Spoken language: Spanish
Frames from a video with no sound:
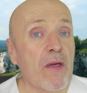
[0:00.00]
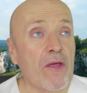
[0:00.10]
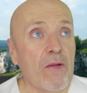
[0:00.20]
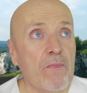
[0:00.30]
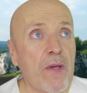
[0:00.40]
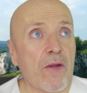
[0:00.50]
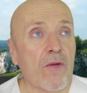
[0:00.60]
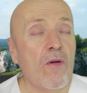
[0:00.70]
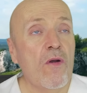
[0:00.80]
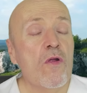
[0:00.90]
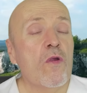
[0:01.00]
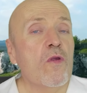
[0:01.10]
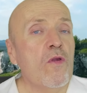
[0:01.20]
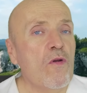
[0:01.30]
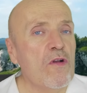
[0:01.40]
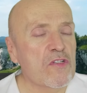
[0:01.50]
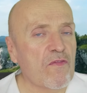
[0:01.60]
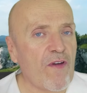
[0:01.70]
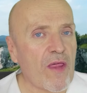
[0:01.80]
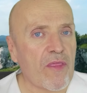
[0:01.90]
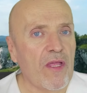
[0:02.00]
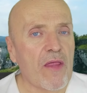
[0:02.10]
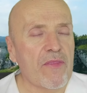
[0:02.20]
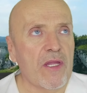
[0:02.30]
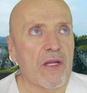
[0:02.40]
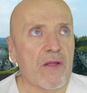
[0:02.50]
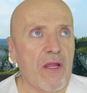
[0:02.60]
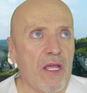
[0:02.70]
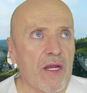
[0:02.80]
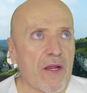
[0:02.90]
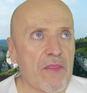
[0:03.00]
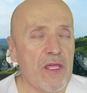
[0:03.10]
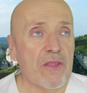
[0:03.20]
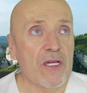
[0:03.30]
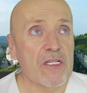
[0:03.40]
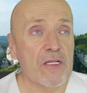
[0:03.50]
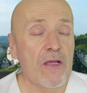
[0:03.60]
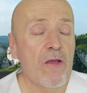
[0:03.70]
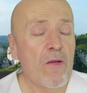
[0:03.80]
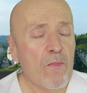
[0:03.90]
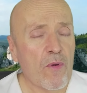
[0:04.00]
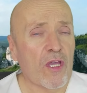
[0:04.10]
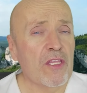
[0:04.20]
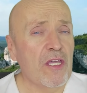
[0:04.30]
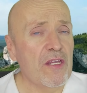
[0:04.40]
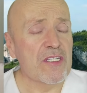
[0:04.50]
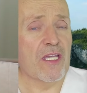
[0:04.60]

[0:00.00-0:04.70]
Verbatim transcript: del perro, no es fácil hacer eh, recetas porque tienes